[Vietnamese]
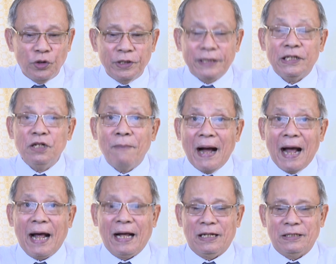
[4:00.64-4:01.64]
cho người thứ
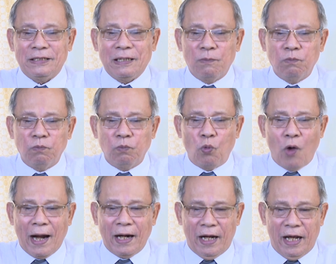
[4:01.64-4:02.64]
ba trong
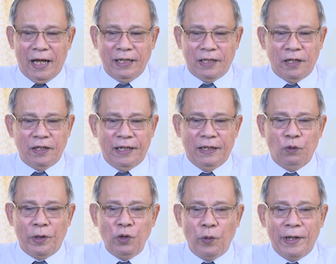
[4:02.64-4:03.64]
quan hệ thực hiện
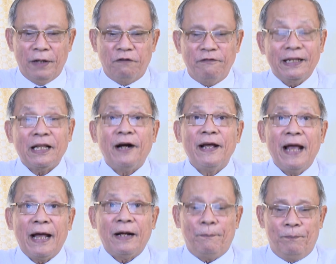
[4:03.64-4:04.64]
quỹ quyền về thời
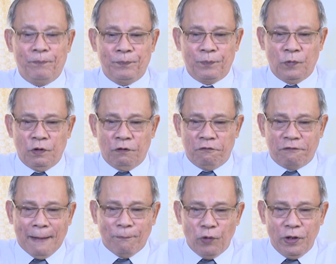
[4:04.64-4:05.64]
hạn,
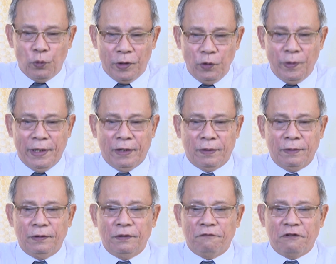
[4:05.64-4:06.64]
phạm vi quỹ quyền
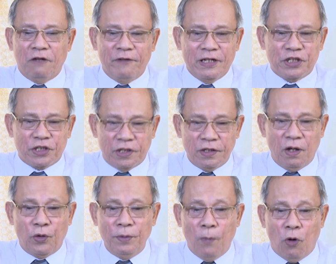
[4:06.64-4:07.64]
và việc sửa
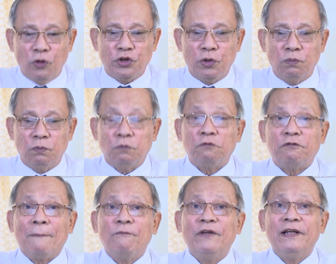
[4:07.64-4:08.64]
đổi bổ sung
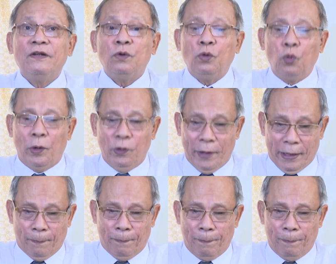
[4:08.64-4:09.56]
phạm vi quỹ quyền.